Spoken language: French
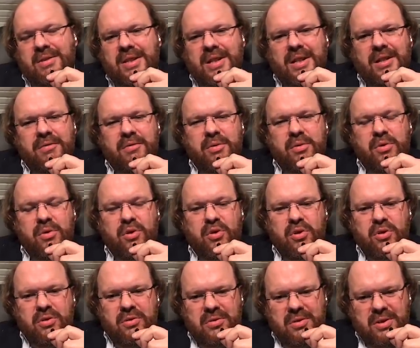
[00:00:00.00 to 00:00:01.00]
on arrive aux
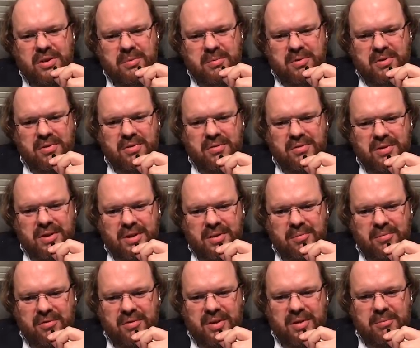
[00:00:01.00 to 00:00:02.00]
urgences et je pense que vous
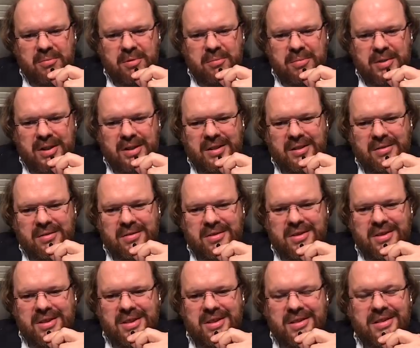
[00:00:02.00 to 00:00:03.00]
allez pouvoir m'en parler
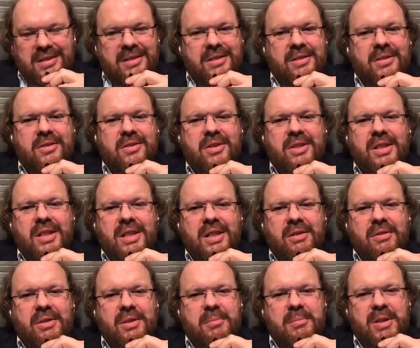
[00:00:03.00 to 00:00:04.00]
aussi. Euh, en
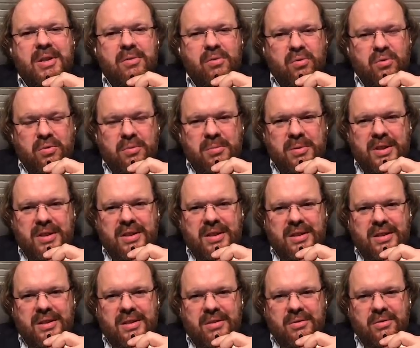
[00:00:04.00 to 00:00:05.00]
général, on n'est pas toujours bien
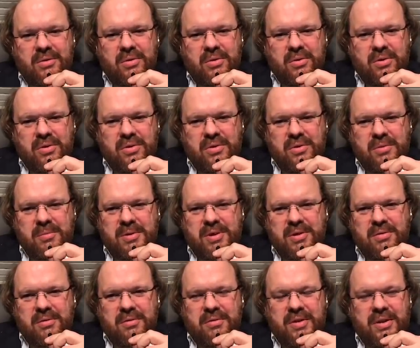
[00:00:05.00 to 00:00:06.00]
traité aux urgences
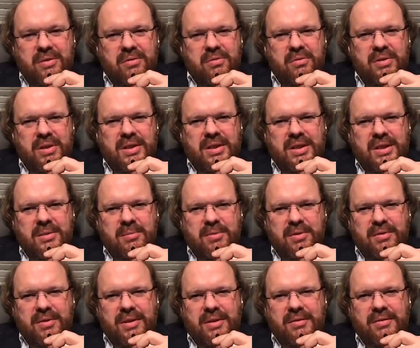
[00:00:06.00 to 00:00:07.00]
parce qu'on fait tous les tests
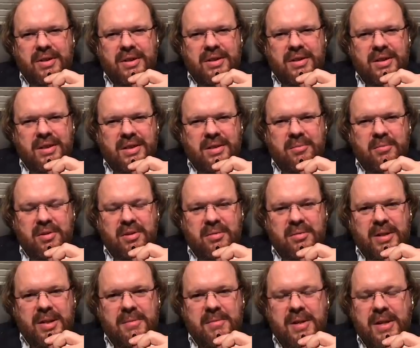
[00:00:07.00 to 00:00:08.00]
pour vérifier s'il y a un
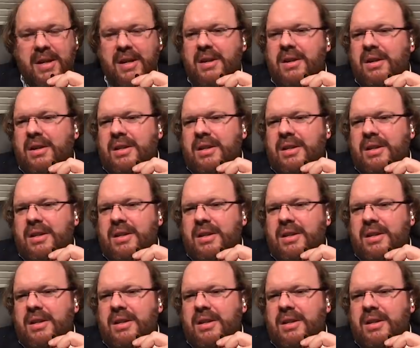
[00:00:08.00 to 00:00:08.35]
problème.